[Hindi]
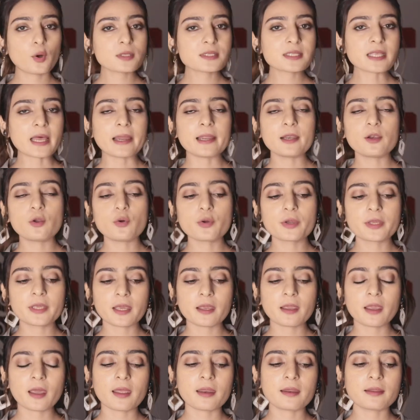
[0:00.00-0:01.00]
बहुत सारे लोग
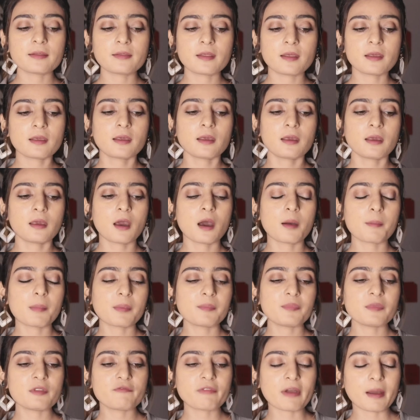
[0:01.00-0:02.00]
ये कह रहे थे कि हम
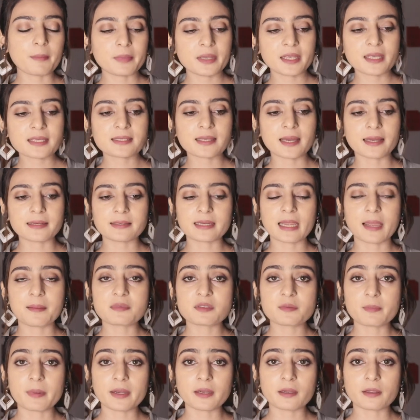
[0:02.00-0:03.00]
अपनी फैमिली के साथ टाइम
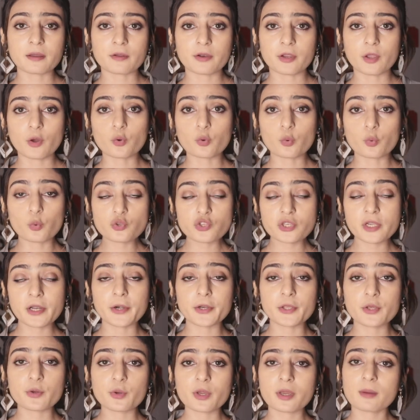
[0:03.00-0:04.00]
स्पेंड कर रहे हैं और कुछ
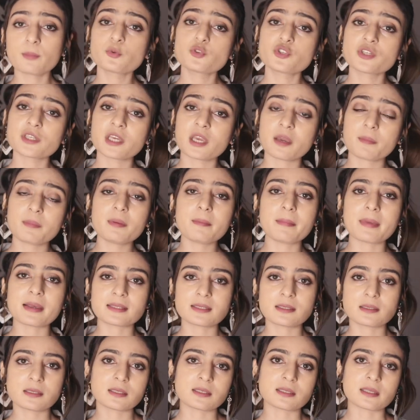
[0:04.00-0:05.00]
लड़कियों के क्योंकि मुझे ये भी
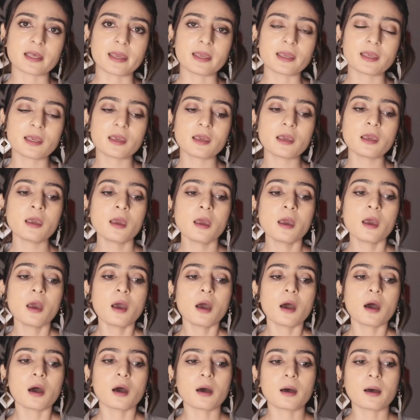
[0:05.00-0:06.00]
मैसेजेस आए कि
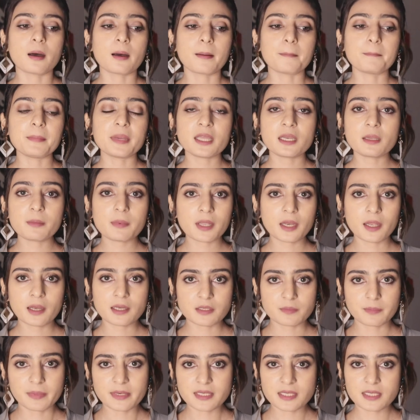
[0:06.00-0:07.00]
आ, मेरी मेरे
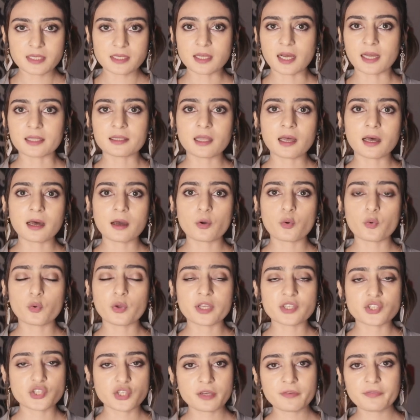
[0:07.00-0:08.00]
हस्बैंड से ज़्यादा
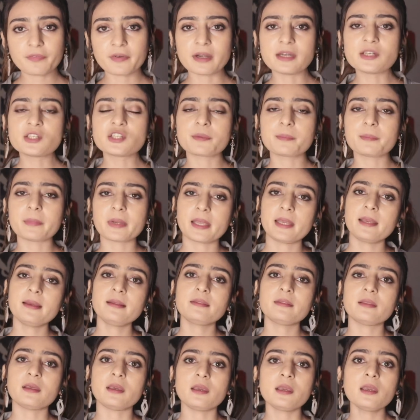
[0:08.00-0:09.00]
कोई अच्छी फ्रेंडशिप
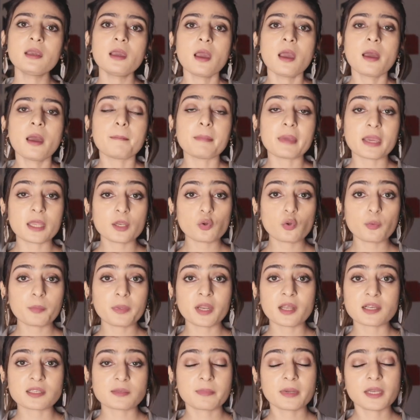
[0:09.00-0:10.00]
नहीं थी मेरी और
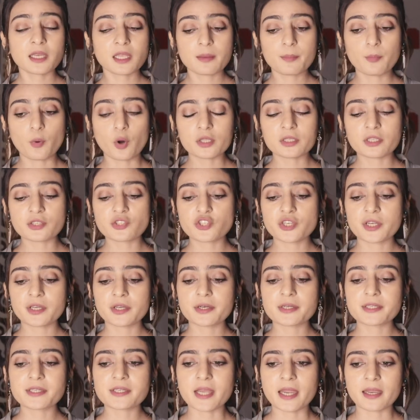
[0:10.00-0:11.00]
मेरे हस्बैंड की बहुत अच्छी
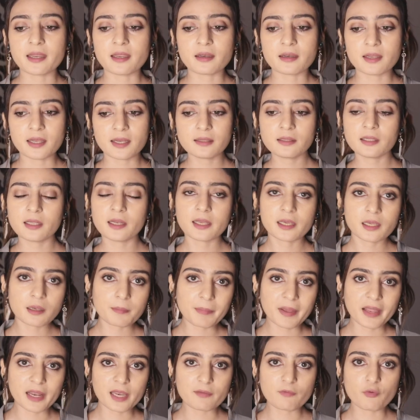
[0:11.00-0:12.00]
अंडरस्टैंडिंग नहीं थी
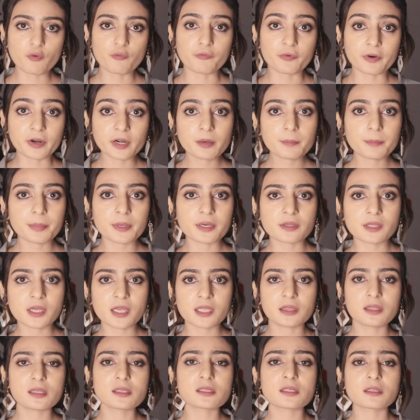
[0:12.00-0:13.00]
लेकिन पहले वो वर्क पर थे
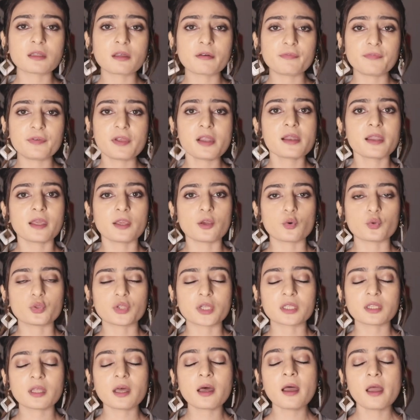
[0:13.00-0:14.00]
इतना ज़्यादा फील नहीं
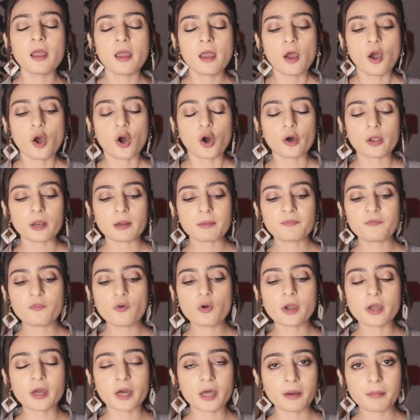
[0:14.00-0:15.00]
होता था और अब
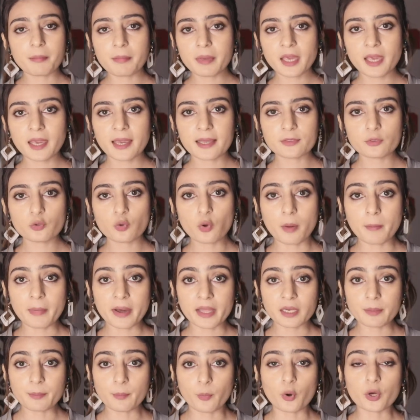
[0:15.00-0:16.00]
वो घर में है तो
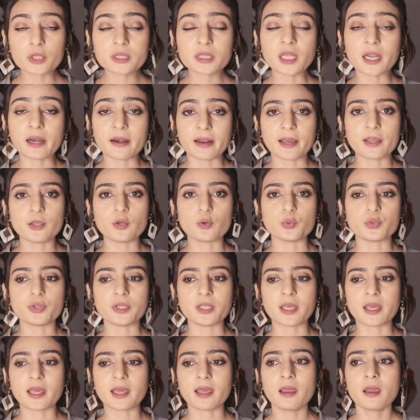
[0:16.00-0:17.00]
हमारी बहुत लड़ाई
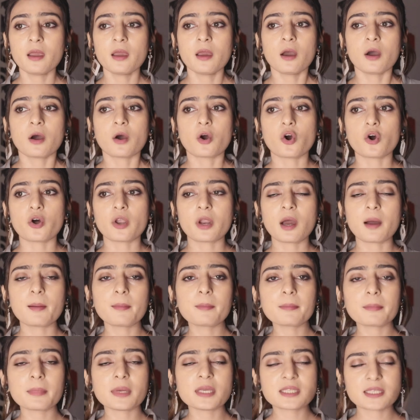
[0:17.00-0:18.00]
होती है और
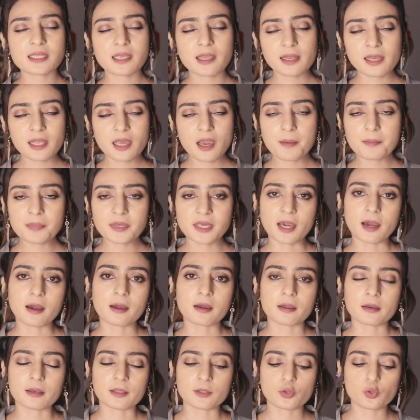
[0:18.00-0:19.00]
हम इसके लिए हम क्या
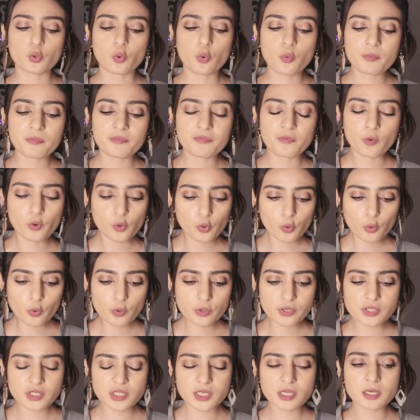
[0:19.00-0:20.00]
करें तो वो
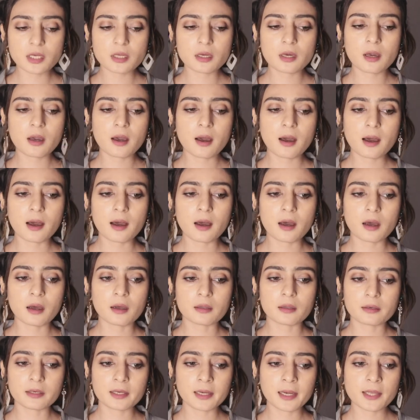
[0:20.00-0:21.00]
लोग जिनका
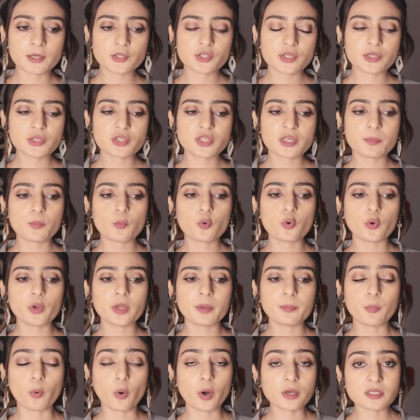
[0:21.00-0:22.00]
रिलेशनशिप
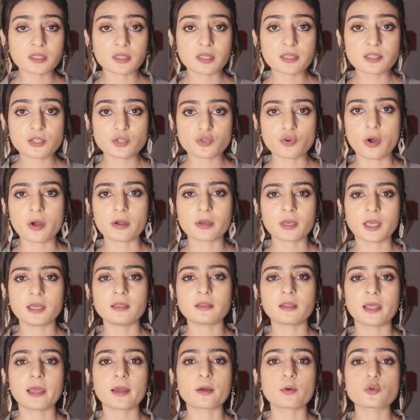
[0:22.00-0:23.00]
कोई बहुत ज़्यादा स्ट्रांग
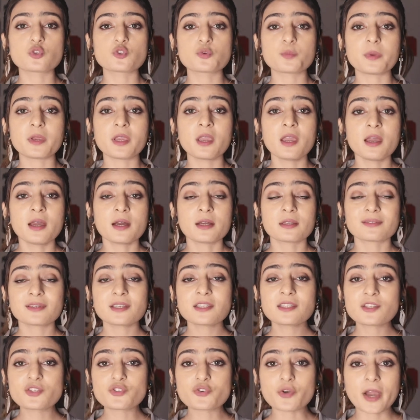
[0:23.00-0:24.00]
नहीं था या कुछ भी
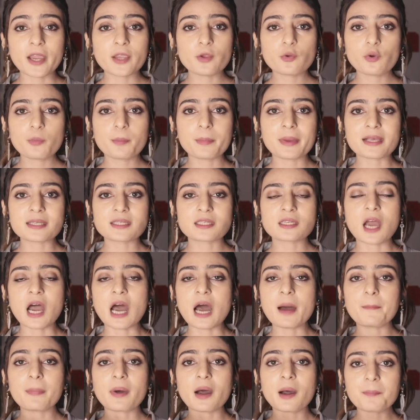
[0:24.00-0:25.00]
जस्ट ट्राई योर बेस्ट
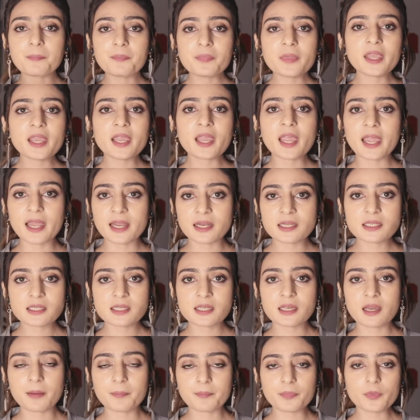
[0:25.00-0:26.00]
आप अपने एंड
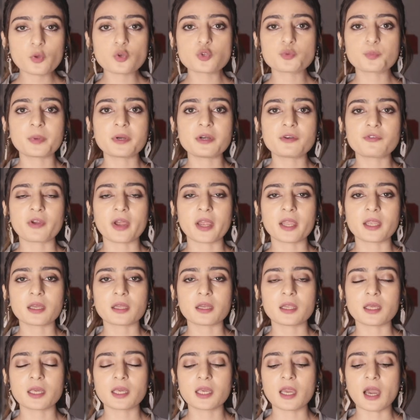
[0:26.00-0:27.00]
से अपने उस पर ट्राई
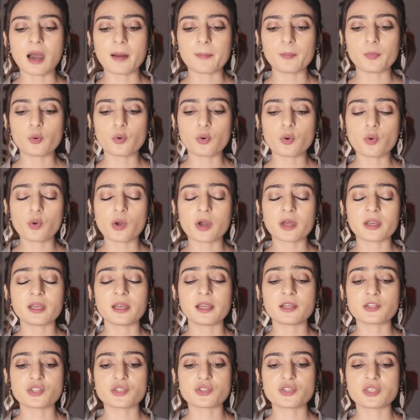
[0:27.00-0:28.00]
करें कि आप लोगों का
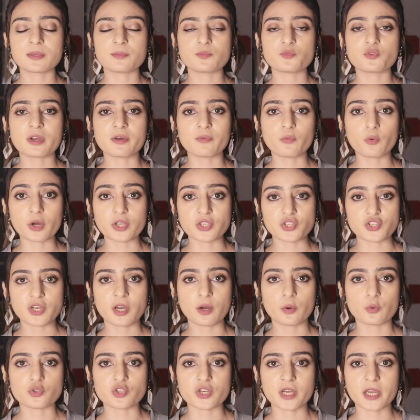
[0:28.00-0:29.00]
रिलेशनशिप जो है वो
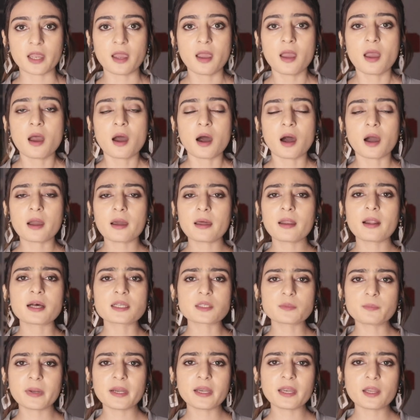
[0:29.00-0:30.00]
अच्छा हो जाए अगर
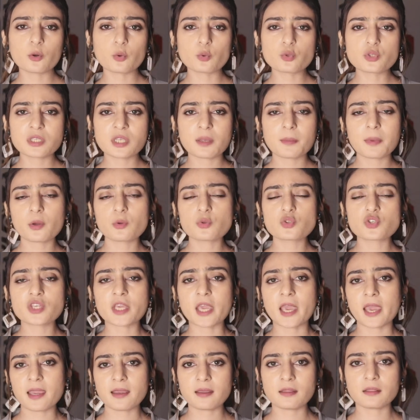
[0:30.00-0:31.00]
हस्बैंड ने गुस्से में कुछ
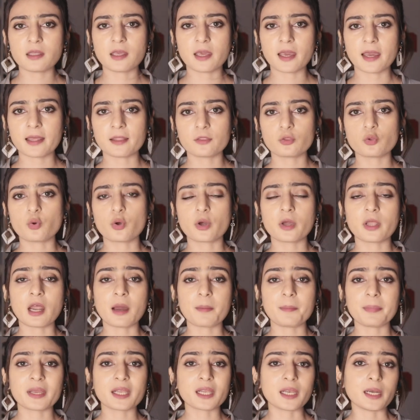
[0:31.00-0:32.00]
कह ही दिया है तो अगर
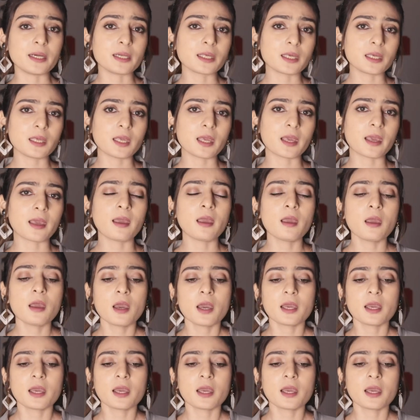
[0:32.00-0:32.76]
आप एक लड़की हैं